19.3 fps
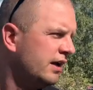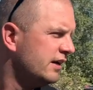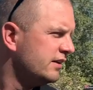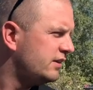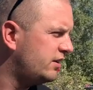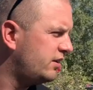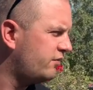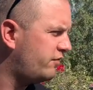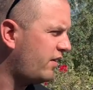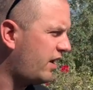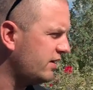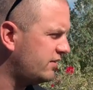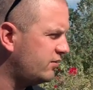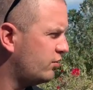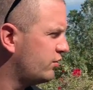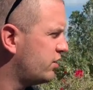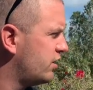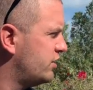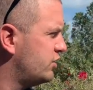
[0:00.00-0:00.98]
die die
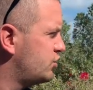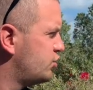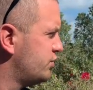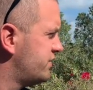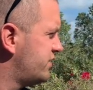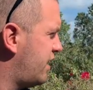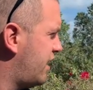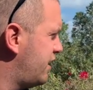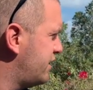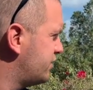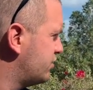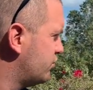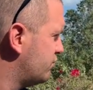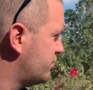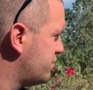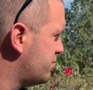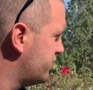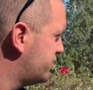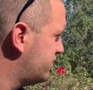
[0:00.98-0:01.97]
Fahrzeuge in Schuss halten und
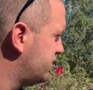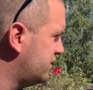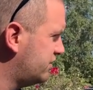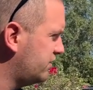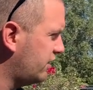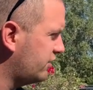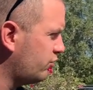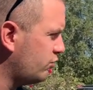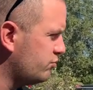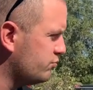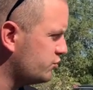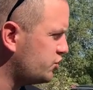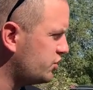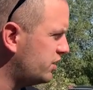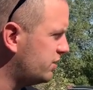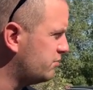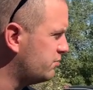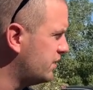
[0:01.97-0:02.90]
wie man sieht, da drüben steht ein